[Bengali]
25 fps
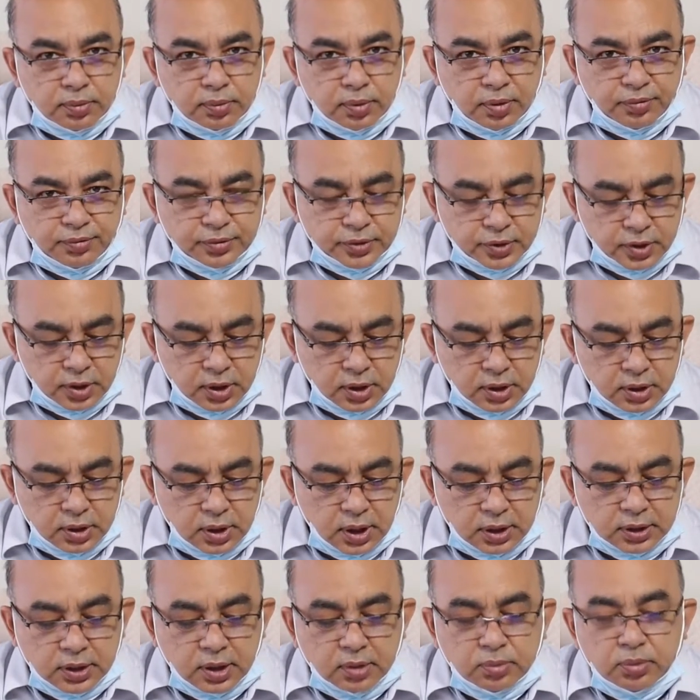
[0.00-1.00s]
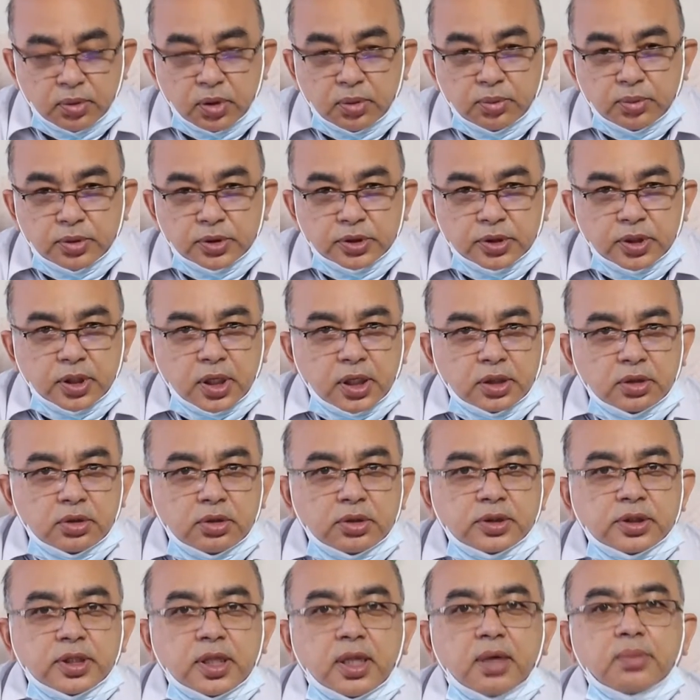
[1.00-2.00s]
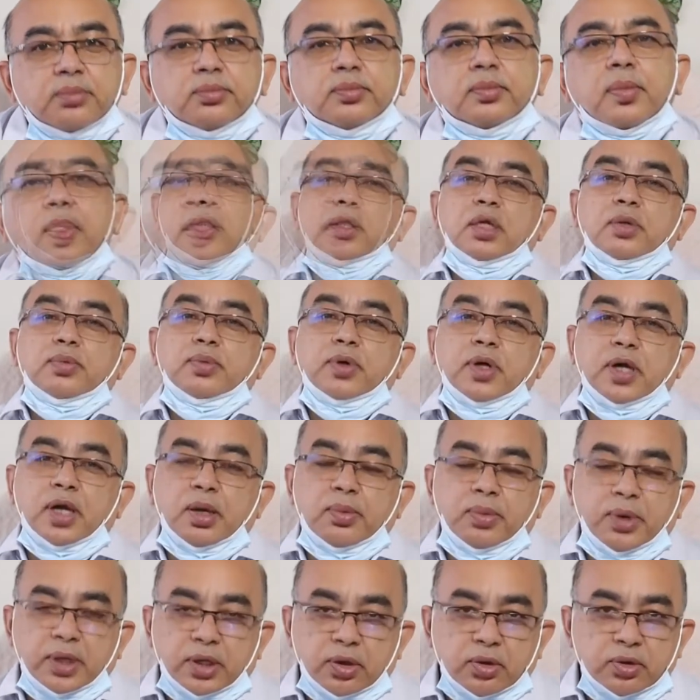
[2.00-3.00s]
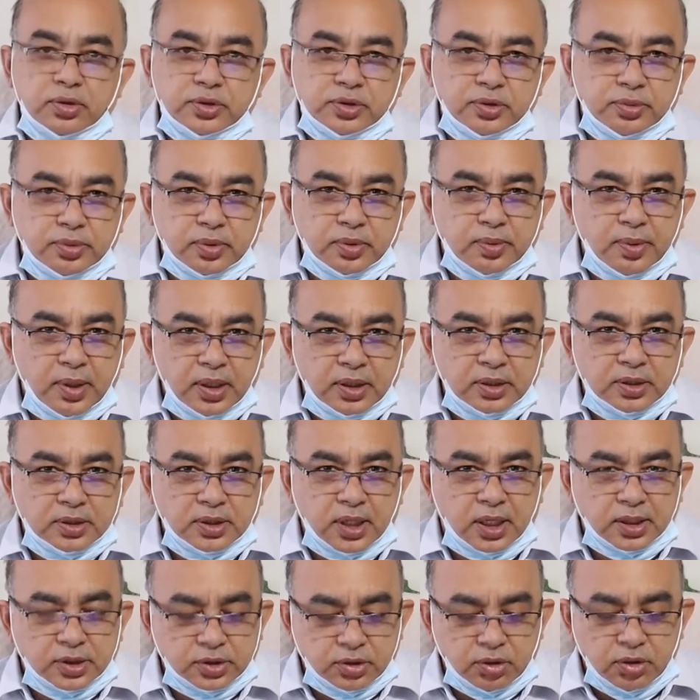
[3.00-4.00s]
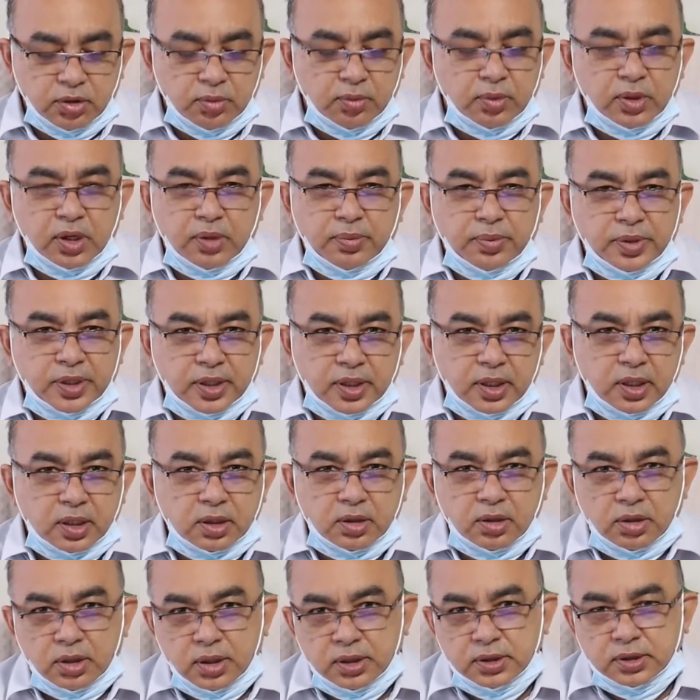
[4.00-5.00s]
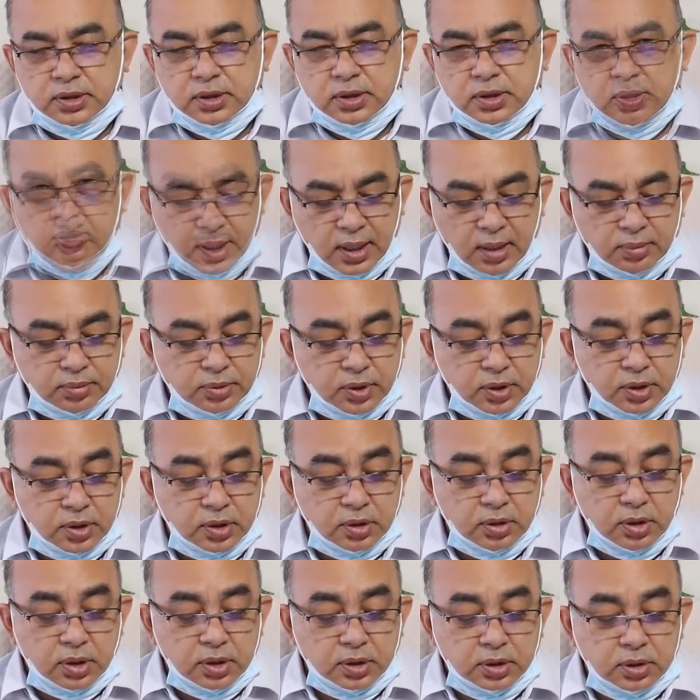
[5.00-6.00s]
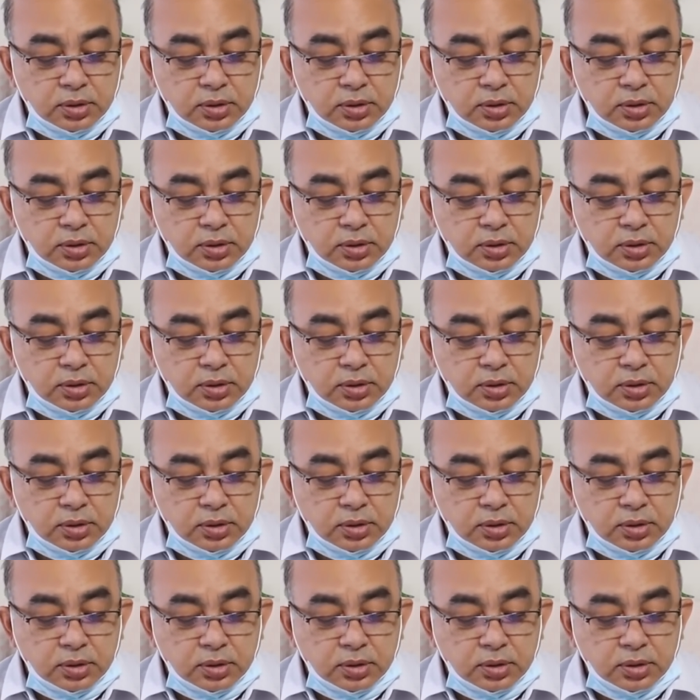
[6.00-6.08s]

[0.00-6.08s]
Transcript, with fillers: প্রফেসর ডাক্তার মোহাম্মদ সিরাজুল ইসলাম অধ্যাপক হেমাটোলজি বিভাগ স্যার সলিমুল্লাহ মেডিকেল কলেজ থেকে আপনাদের